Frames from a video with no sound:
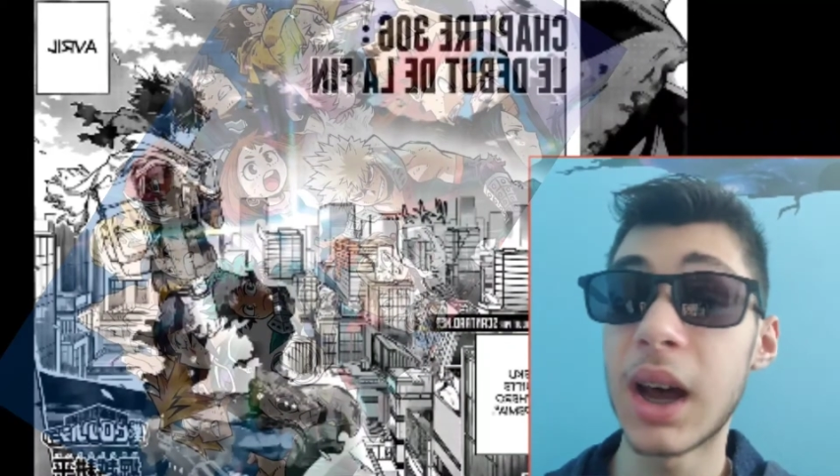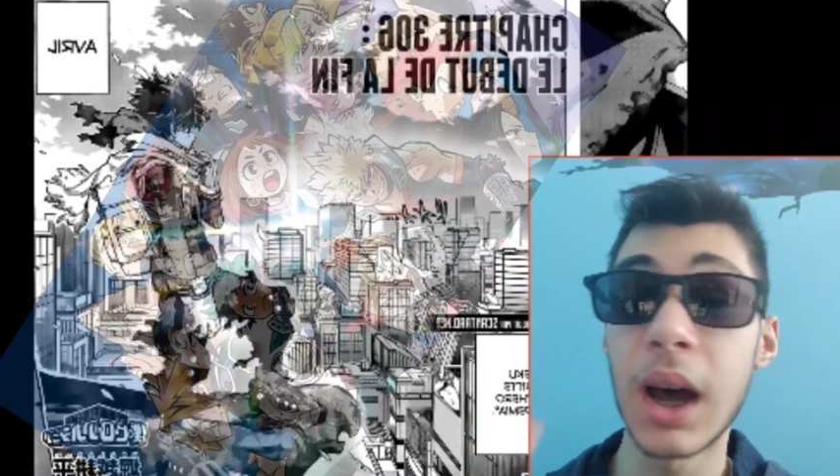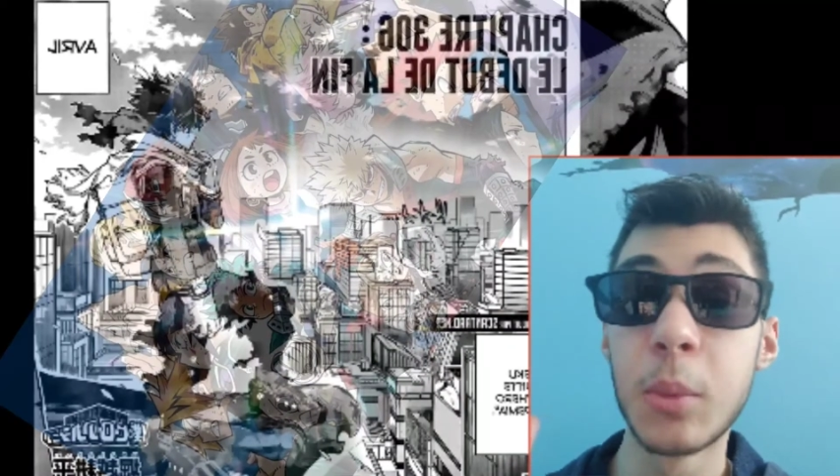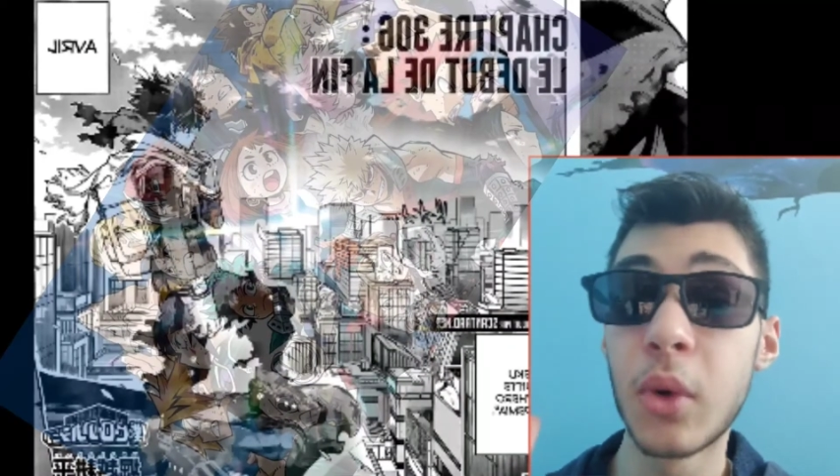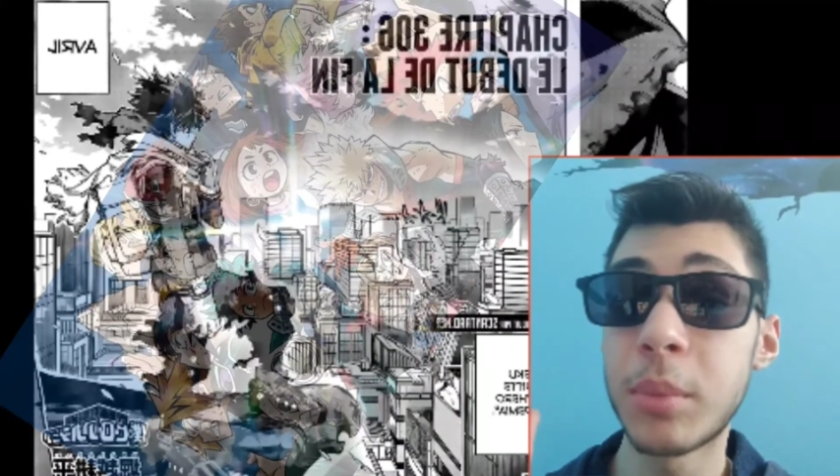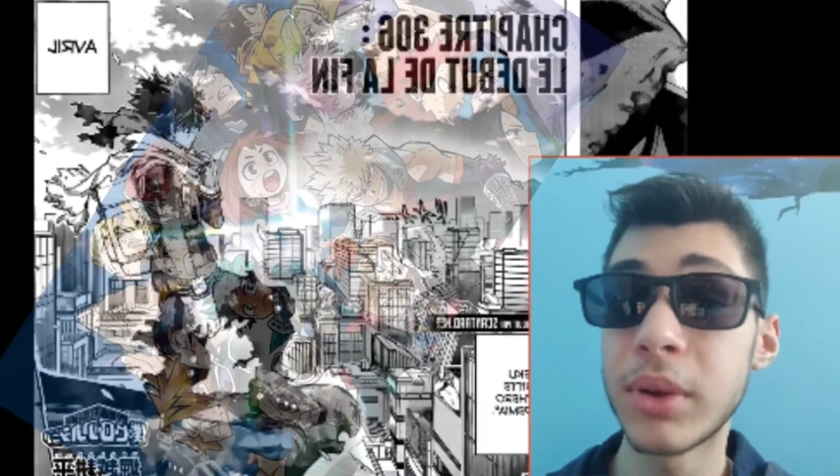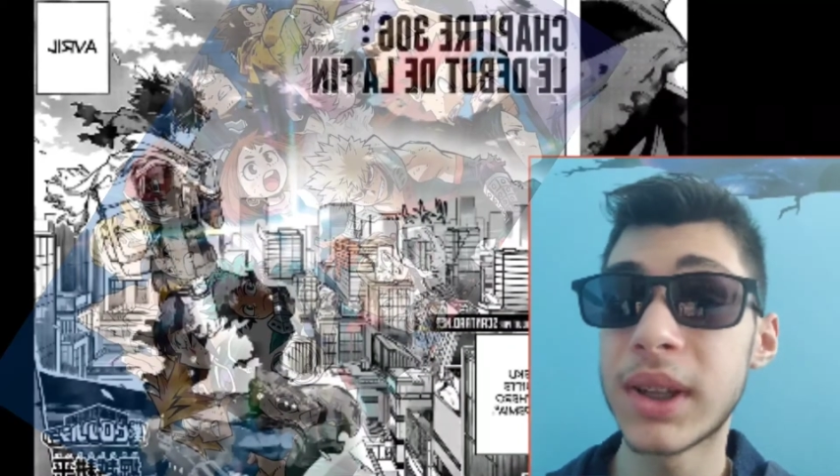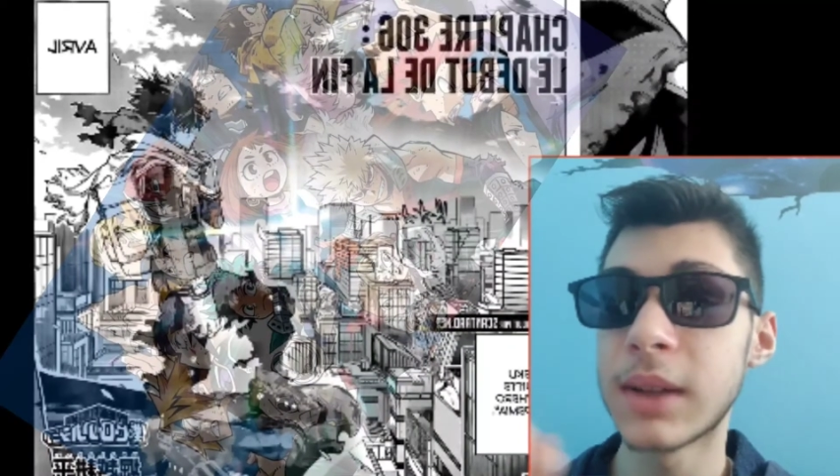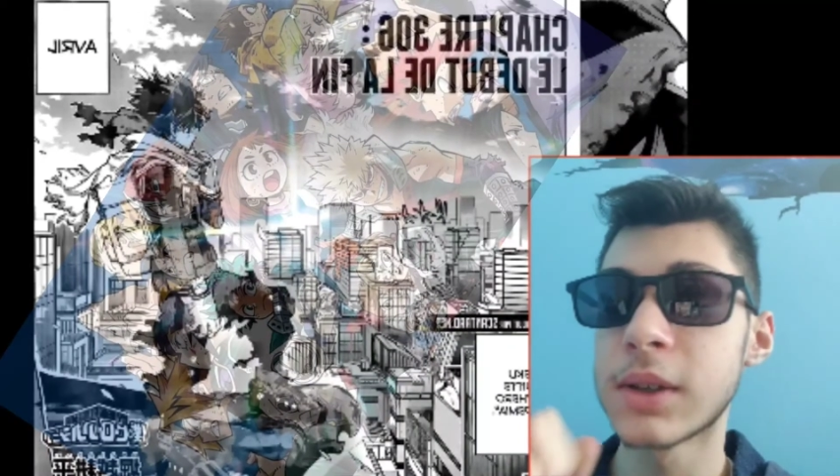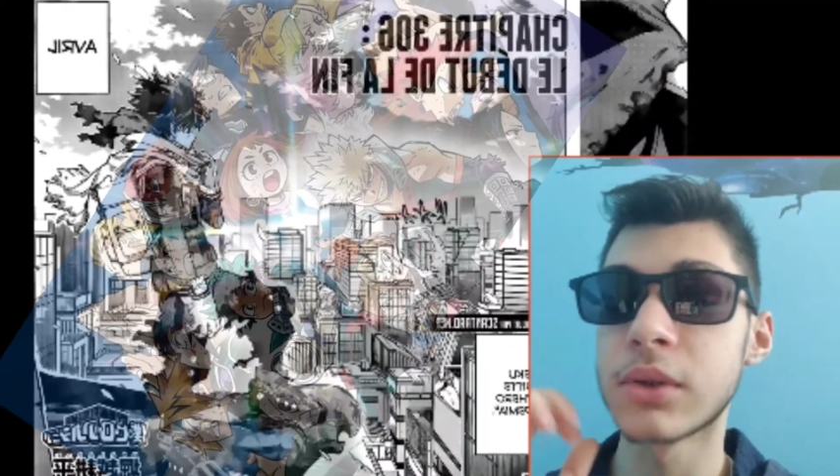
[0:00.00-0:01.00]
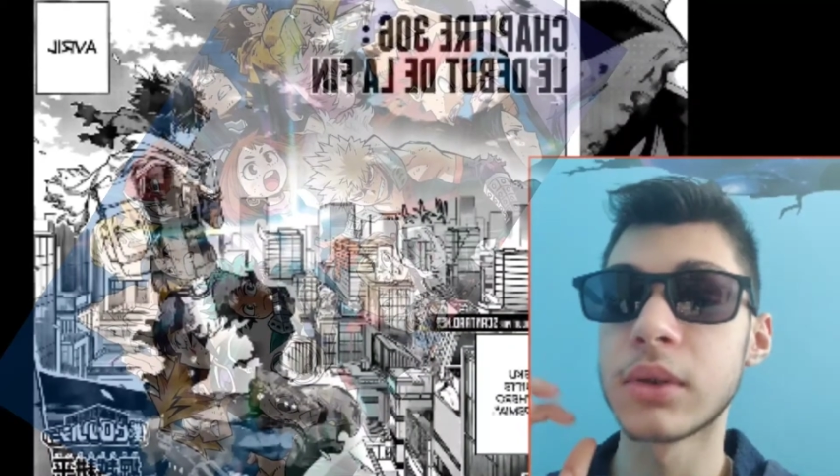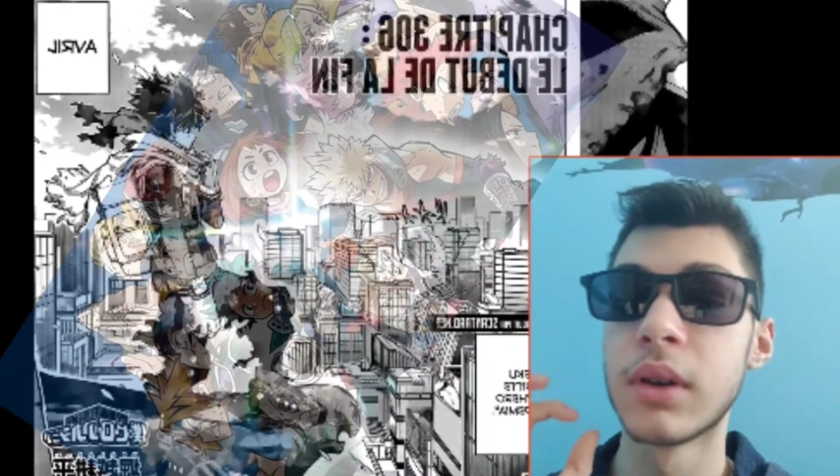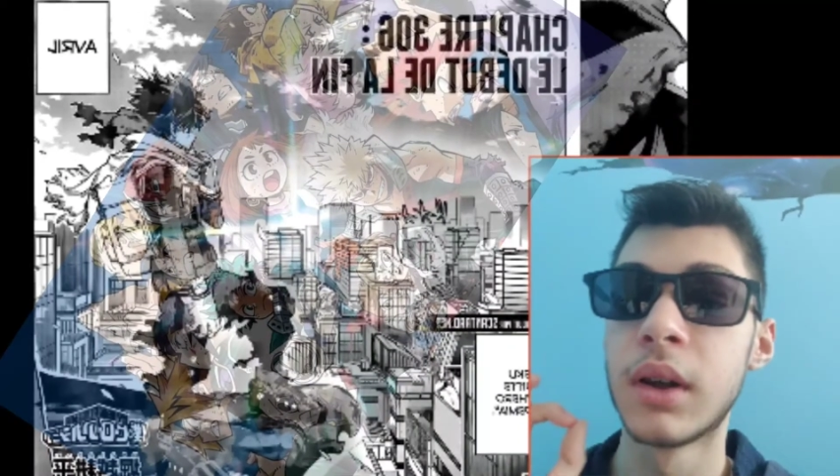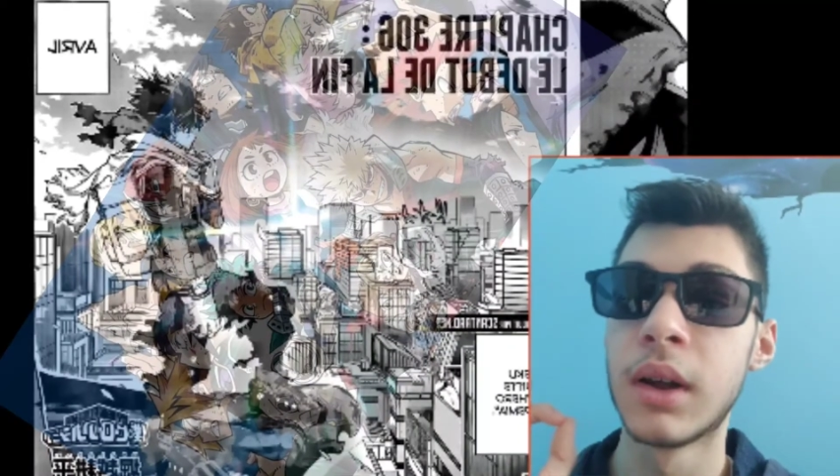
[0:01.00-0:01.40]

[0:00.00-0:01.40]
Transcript: un mois peut-être, parce que